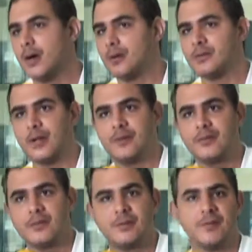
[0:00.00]
Ao
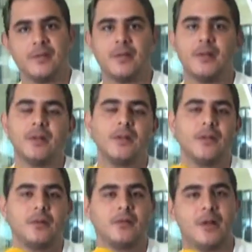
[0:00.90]
drive de
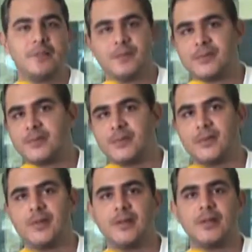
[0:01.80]
DVD, ao drive de
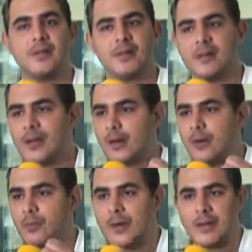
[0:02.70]
CD,
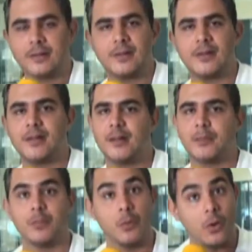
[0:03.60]
ao HD, à
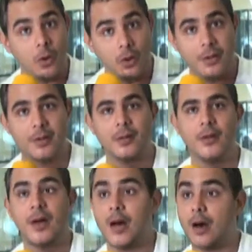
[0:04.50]
memória,
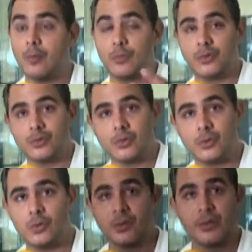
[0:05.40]
ao
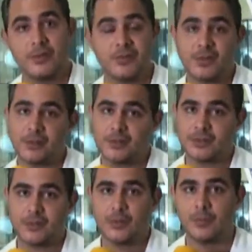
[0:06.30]
monitor sem o
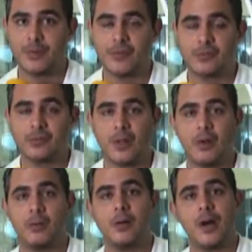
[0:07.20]
sistema
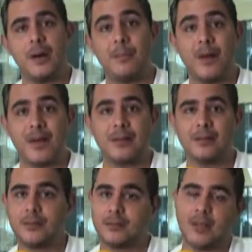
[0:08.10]
operacional, a
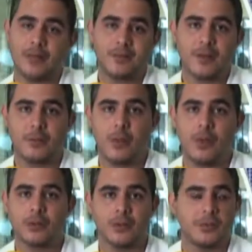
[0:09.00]
máquina ela fica
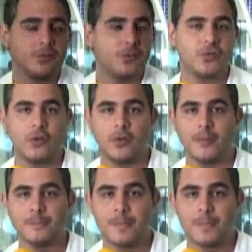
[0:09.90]
morta, não funciona.